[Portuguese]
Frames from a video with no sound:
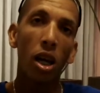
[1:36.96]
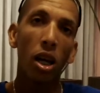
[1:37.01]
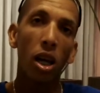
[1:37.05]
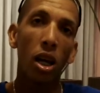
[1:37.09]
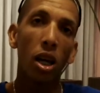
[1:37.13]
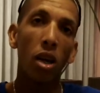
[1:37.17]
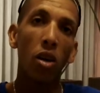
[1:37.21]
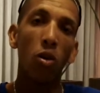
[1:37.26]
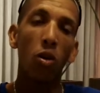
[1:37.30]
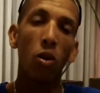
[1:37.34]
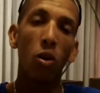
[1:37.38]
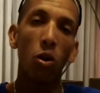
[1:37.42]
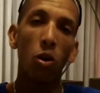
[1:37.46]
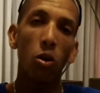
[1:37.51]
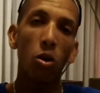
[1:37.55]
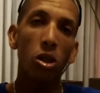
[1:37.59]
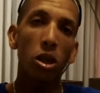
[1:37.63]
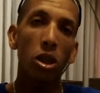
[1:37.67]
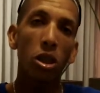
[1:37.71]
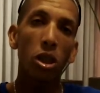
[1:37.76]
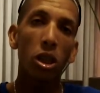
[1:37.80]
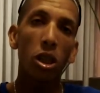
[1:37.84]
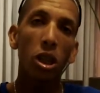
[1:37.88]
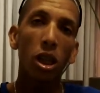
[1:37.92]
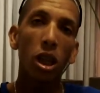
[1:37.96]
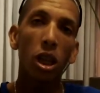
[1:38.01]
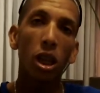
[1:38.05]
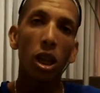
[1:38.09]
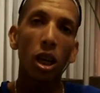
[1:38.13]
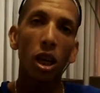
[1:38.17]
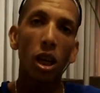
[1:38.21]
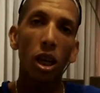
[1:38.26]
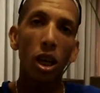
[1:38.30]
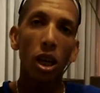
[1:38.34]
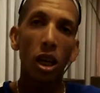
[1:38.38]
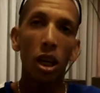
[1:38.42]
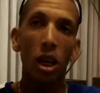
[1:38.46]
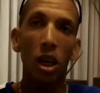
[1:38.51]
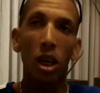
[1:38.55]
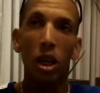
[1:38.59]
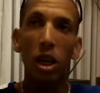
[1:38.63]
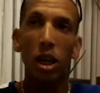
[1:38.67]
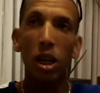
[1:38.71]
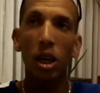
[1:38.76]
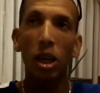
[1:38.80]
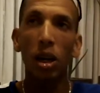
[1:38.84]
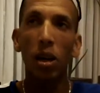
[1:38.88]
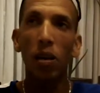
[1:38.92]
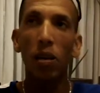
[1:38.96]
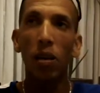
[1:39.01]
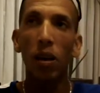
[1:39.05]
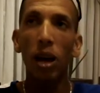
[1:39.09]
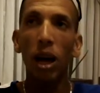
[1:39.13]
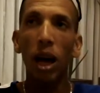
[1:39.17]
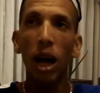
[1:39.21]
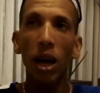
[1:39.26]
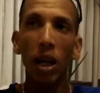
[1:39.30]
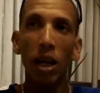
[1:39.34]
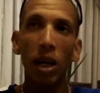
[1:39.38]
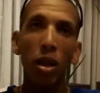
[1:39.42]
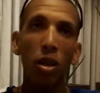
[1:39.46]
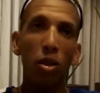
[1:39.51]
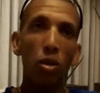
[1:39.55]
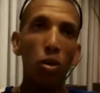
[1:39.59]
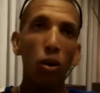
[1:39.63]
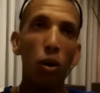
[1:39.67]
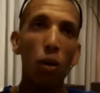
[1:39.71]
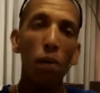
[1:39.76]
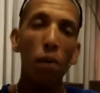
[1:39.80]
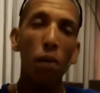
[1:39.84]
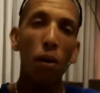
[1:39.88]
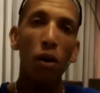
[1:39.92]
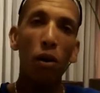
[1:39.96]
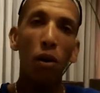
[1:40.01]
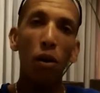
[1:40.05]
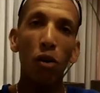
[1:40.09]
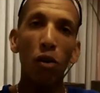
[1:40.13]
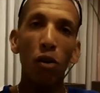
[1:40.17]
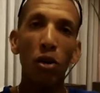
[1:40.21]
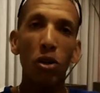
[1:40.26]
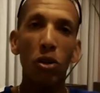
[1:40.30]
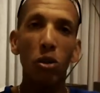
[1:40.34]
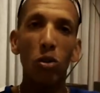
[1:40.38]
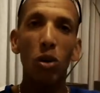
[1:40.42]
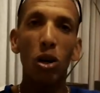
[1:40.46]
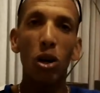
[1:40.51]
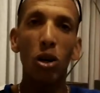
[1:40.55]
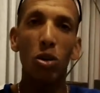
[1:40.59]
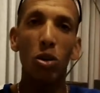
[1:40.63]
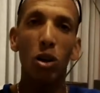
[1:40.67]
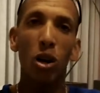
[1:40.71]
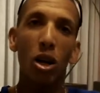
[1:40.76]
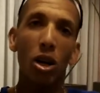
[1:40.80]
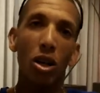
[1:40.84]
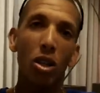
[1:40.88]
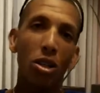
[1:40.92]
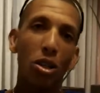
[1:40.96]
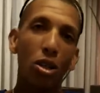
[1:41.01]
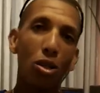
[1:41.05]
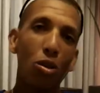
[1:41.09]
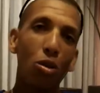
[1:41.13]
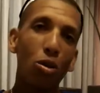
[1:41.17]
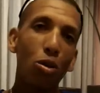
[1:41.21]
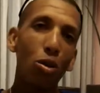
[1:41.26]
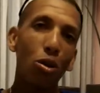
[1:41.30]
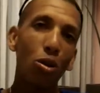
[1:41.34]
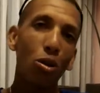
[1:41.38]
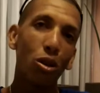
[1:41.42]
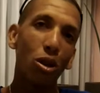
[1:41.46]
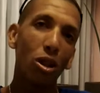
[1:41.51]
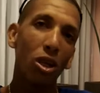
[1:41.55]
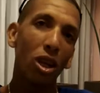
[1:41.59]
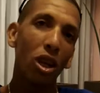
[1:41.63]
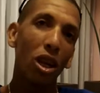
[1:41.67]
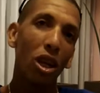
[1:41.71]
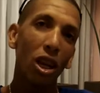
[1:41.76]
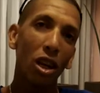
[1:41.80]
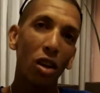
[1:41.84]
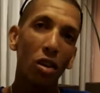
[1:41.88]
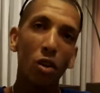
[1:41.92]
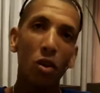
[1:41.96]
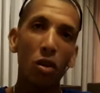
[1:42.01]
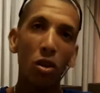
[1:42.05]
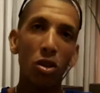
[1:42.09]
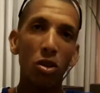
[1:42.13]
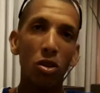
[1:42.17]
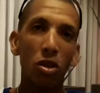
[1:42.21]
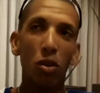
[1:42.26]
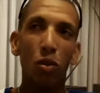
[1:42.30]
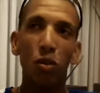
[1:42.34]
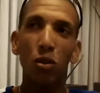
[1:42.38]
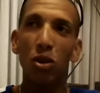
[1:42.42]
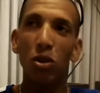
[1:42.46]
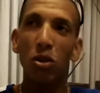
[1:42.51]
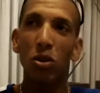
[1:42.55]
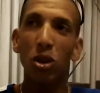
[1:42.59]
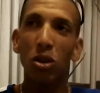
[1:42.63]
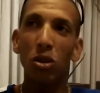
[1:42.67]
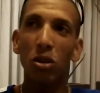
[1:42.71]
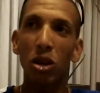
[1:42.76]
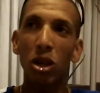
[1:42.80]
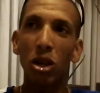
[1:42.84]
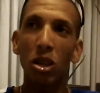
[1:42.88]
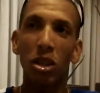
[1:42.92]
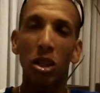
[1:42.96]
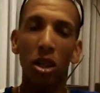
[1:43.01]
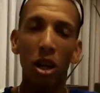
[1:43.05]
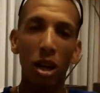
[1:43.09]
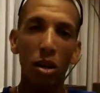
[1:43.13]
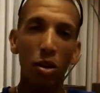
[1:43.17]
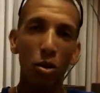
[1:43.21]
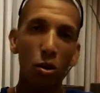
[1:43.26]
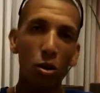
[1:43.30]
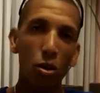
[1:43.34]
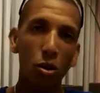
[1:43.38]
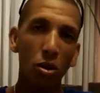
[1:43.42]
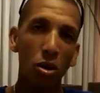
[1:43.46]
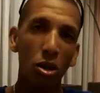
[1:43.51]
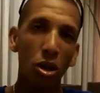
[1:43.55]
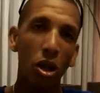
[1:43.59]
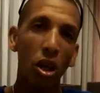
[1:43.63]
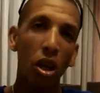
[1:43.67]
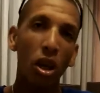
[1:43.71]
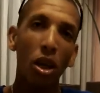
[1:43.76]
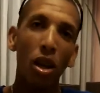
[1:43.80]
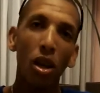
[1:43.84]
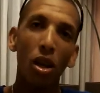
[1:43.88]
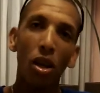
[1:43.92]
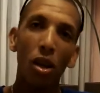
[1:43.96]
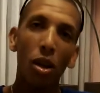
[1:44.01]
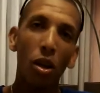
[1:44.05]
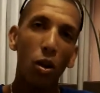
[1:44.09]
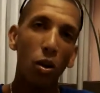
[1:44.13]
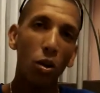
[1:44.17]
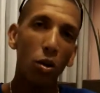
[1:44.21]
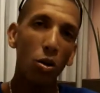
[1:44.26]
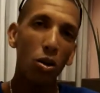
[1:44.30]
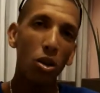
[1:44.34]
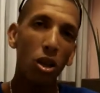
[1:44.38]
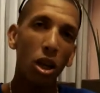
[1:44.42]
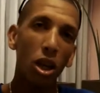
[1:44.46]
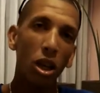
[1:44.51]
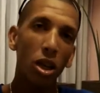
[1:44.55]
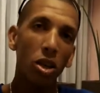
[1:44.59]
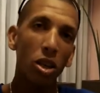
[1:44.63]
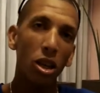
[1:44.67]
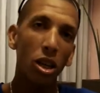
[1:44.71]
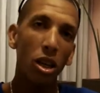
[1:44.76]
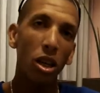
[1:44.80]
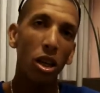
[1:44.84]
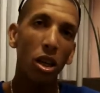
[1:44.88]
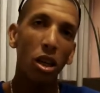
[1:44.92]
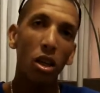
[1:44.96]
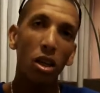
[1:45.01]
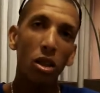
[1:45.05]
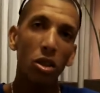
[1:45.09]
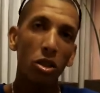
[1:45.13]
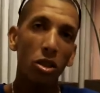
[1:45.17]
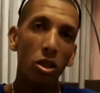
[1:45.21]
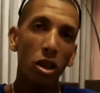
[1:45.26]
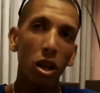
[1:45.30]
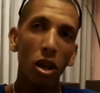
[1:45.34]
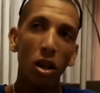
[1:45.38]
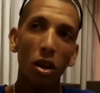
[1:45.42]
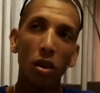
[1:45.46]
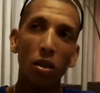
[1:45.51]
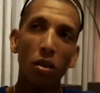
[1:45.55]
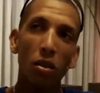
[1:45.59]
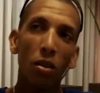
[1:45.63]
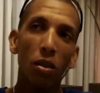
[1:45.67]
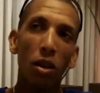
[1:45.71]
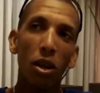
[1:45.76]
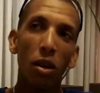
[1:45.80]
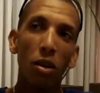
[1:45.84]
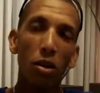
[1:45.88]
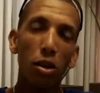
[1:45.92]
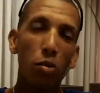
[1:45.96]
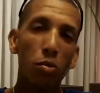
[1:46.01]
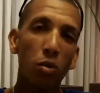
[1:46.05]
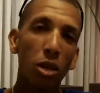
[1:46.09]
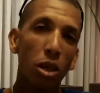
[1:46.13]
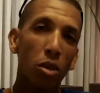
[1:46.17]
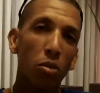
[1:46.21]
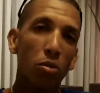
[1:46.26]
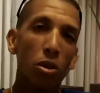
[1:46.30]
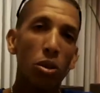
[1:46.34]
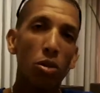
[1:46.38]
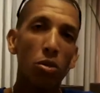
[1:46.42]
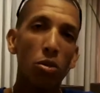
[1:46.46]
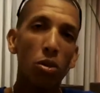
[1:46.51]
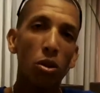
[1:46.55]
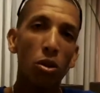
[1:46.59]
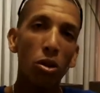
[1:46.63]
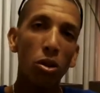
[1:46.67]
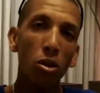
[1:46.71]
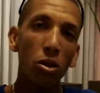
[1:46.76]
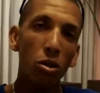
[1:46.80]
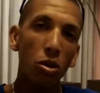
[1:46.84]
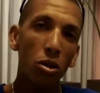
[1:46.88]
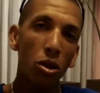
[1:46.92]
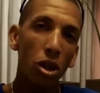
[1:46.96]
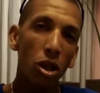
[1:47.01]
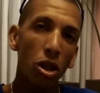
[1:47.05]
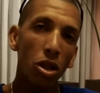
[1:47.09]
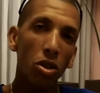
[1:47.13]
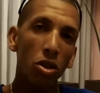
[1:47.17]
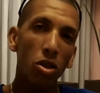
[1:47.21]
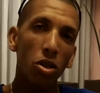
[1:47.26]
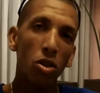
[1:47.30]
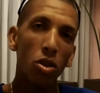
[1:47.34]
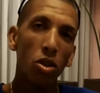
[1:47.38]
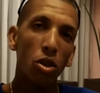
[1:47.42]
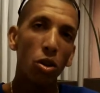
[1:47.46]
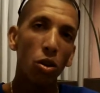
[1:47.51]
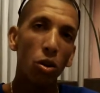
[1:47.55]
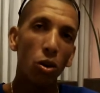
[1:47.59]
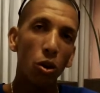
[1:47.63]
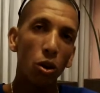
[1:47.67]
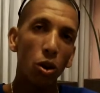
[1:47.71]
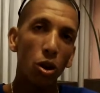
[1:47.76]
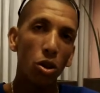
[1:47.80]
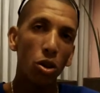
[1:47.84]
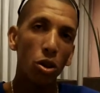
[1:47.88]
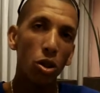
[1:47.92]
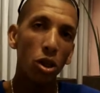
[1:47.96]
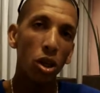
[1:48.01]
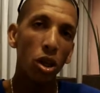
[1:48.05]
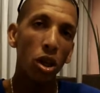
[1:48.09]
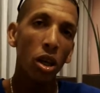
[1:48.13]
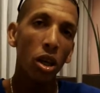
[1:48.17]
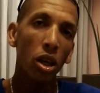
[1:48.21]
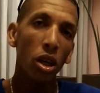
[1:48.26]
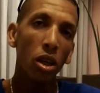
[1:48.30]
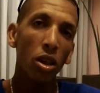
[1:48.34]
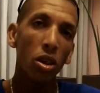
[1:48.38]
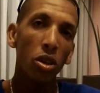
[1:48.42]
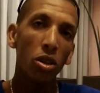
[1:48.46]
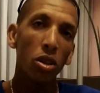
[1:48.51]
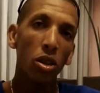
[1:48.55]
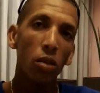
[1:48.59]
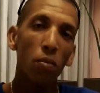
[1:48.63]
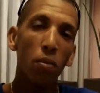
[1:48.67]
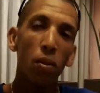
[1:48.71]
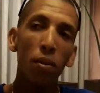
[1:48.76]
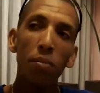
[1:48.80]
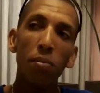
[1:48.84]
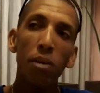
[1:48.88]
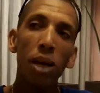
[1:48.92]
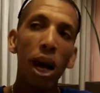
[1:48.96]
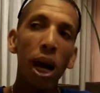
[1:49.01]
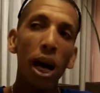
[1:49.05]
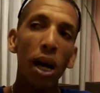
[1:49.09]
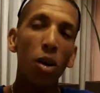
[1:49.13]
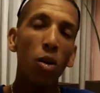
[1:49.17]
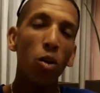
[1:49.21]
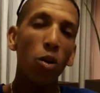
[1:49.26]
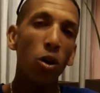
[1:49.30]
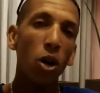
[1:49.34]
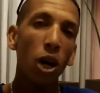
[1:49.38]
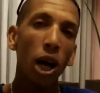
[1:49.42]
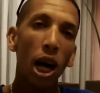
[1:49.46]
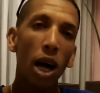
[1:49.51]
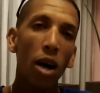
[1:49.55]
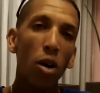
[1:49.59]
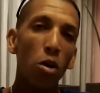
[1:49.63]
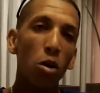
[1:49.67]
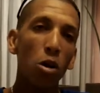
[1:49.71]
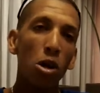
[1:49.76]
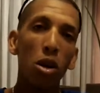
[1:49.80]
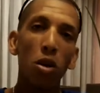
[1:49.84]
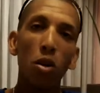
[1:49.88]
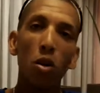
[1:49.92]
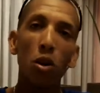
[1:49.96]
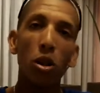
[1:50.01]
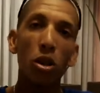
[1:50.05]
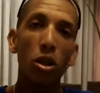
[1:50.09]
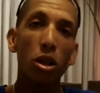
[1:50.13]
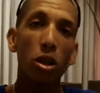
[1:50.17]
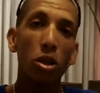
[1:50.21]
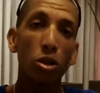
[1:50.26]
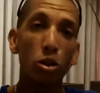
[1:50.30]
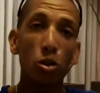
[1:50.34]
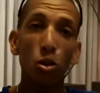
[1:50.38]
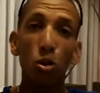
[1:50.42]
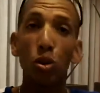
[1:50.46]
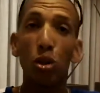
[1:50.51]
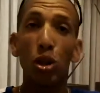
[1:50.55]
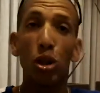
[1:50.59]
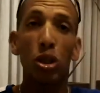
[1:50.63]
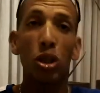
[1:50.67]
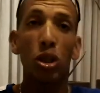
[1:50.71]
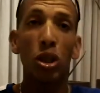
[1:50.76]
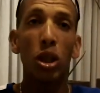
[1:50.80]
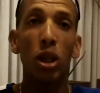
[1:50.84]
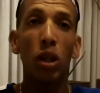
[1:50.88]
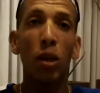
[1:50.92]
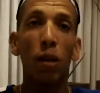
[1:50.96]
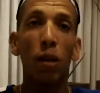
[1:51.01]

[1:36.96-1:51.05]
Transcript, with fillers: em Londres. E aqui em São Paulo eu fiz 2 horas e 12, em Londres eu fiz 2 horas e 14. Ou seja, se nas mesmas condições de hoje, se bobear, colocar eu em Londres hoje,